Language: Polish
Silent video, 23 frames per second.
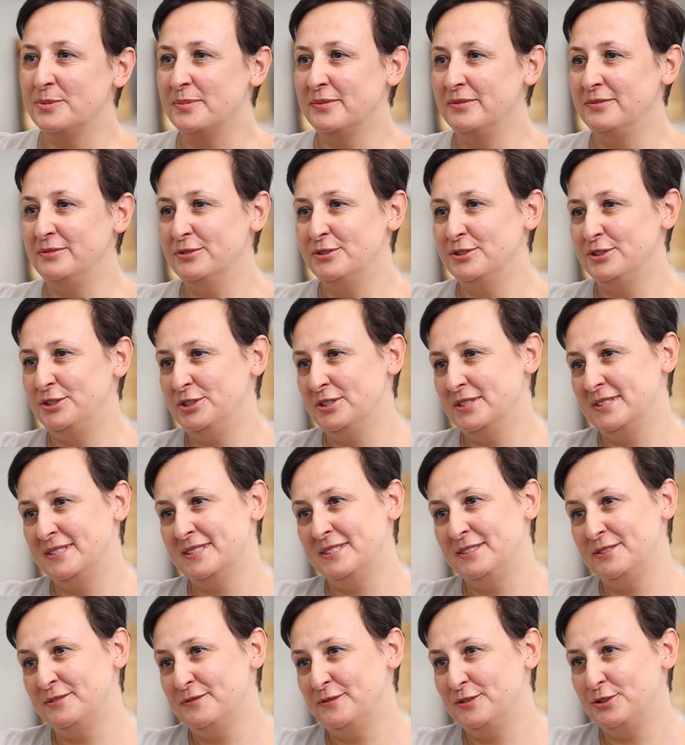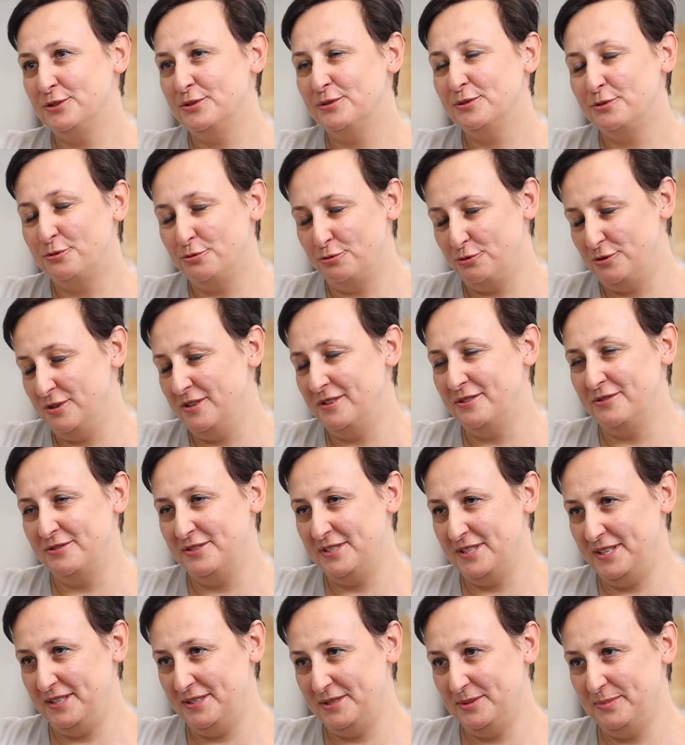powinny się znajdować różne
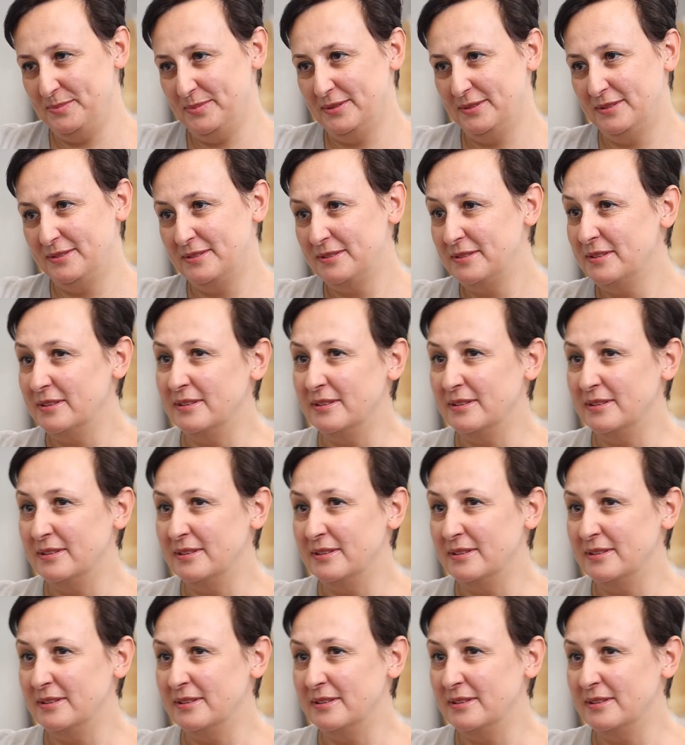rodzaje ryb.